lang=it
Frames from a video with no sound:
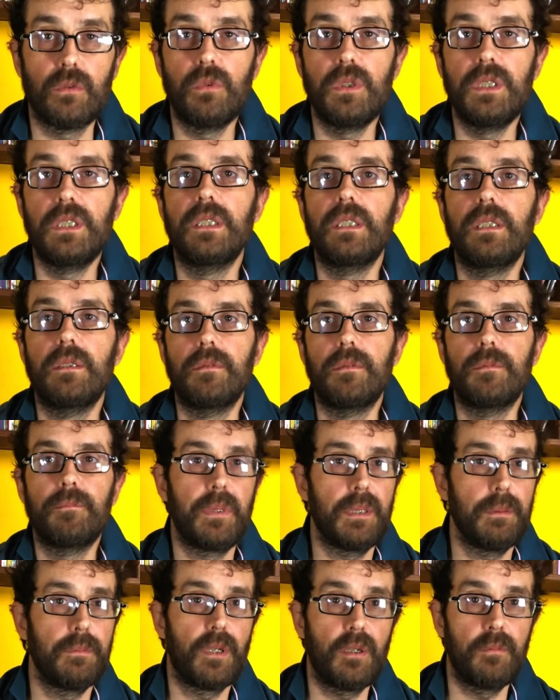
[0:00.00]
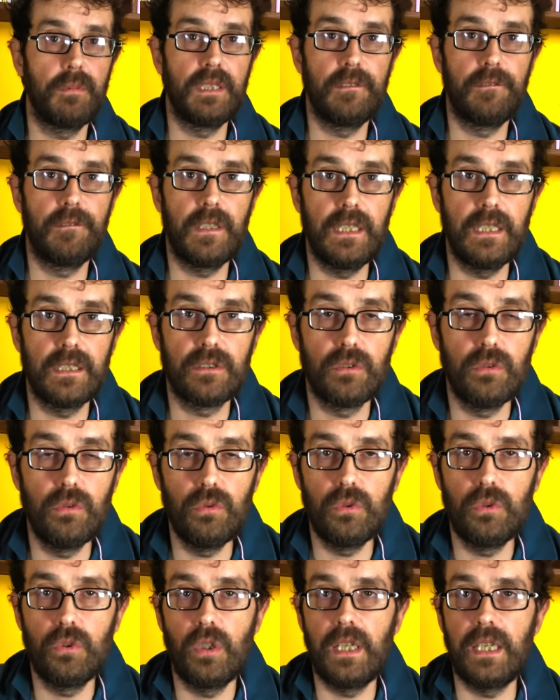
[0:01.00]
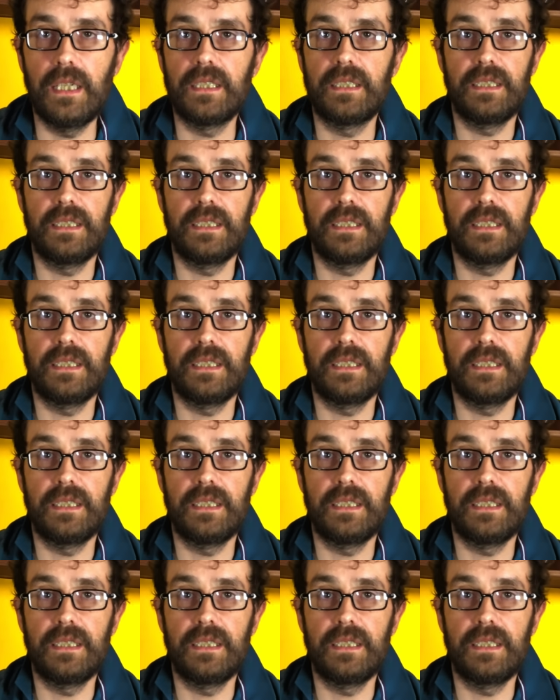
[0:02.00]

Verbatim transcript: Quindi, prima roba da fare in assoluto è,